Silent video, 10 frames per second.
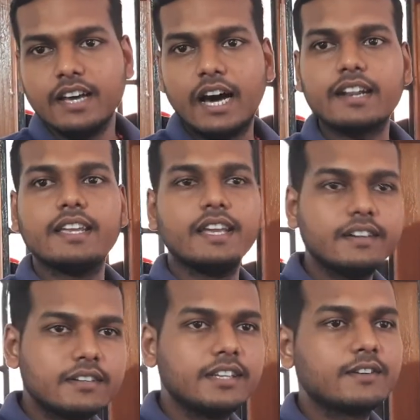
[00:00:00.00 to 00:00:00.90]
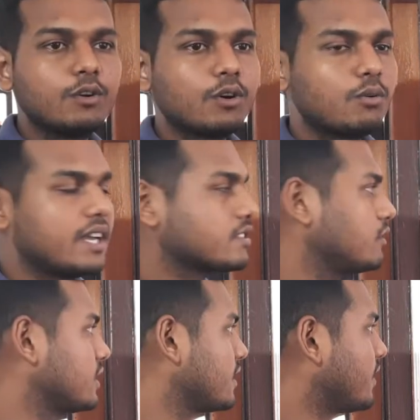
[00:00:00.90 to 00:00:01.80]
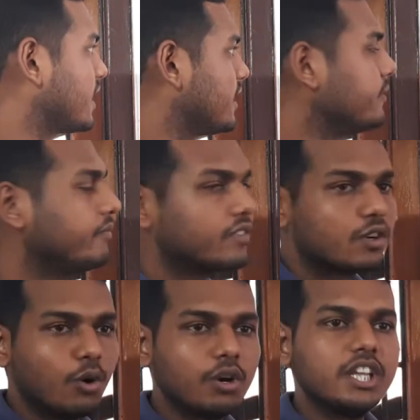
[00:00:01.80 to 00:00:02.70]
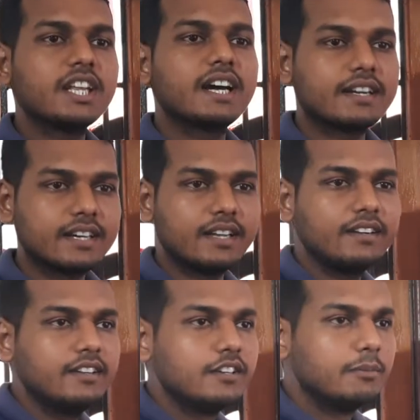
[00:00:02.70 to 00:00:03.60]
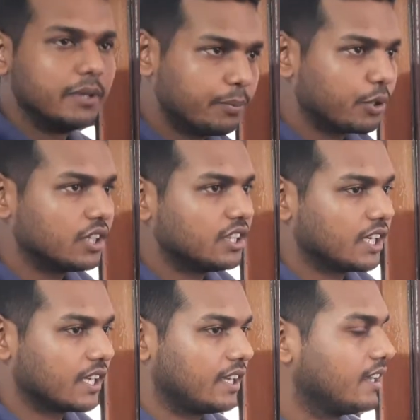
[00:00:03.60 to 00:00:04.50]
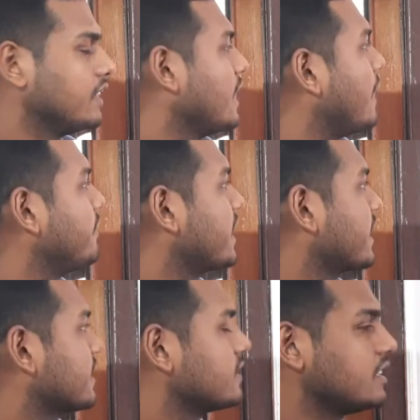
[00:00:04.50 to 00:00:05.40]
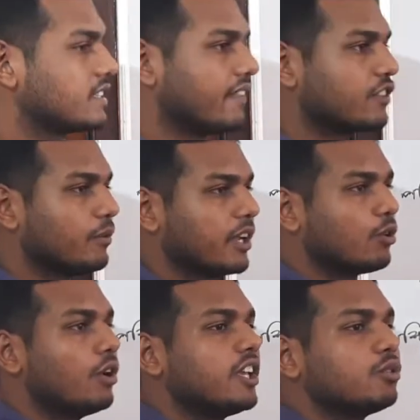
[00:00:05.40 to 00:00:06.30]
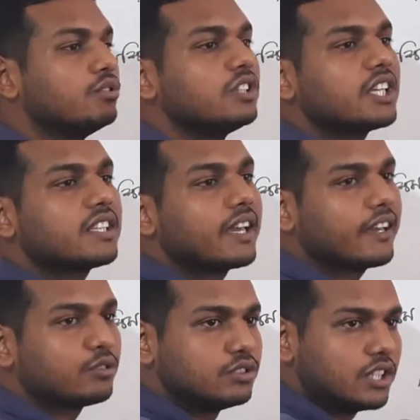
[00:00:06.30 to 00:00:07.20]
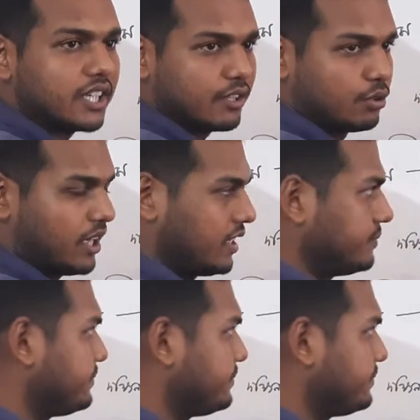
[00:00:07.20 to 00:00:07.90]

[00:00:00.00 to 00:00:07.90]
আর এন্টি ক্লোক ওয়াইজ কথার মানে ঘড়ির কাটার বিপরীত দিকে আবার একটা জিনিস জানতে হবে ঘড়ি কোন দিক থেকে কোন দিকে ঘুরে